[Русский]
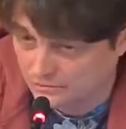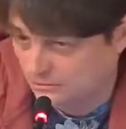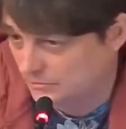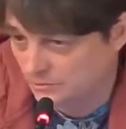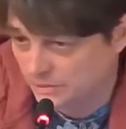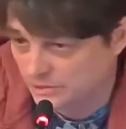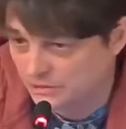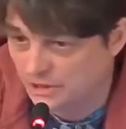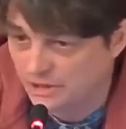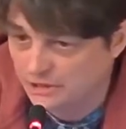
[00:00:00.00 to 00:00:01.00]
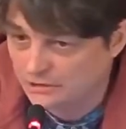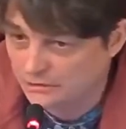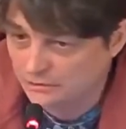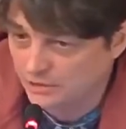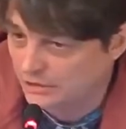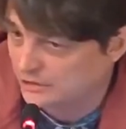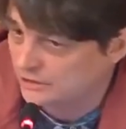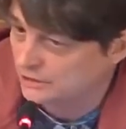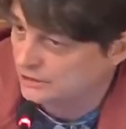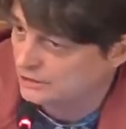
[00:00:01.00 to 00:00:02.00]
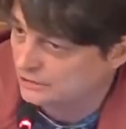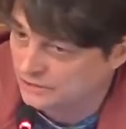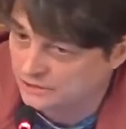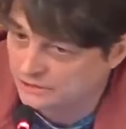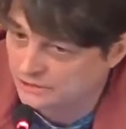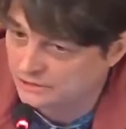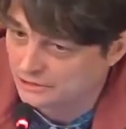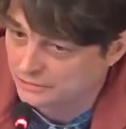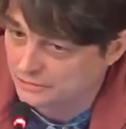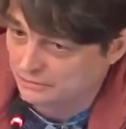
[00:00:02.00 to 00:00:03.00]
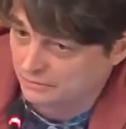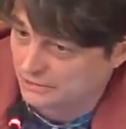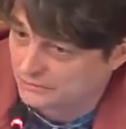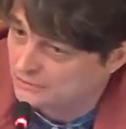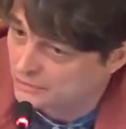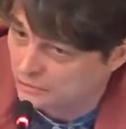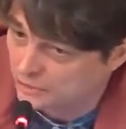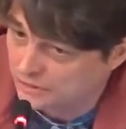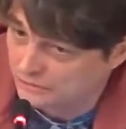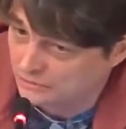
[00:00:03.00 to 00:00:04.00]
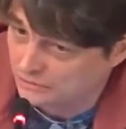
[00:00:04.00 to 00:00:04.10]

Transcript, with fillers: Ну, например, что продолжительность жизни в России должна быть самая высокая,